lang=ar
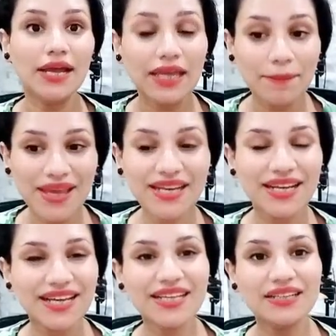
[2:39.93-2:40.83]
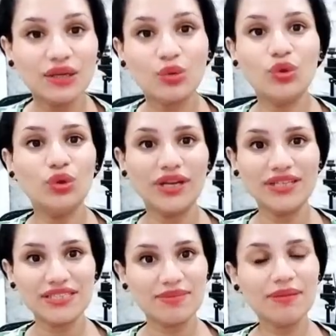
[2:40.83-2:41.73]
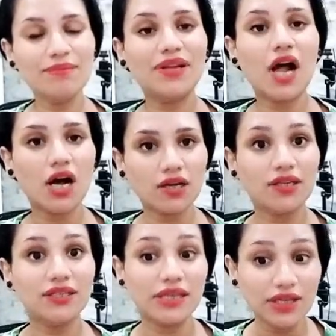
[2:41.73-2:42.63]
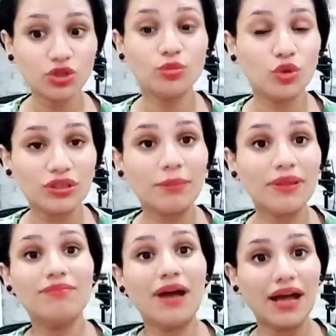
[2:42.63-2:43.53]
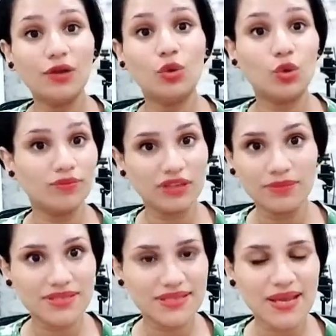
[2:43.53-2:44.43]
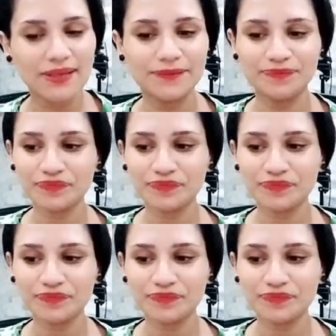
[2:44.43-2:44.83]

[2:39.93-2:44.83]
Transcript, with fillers: كمان غير ده كله اهتمام بالعقليه انتم مهتمين بعقلكم طب ازاي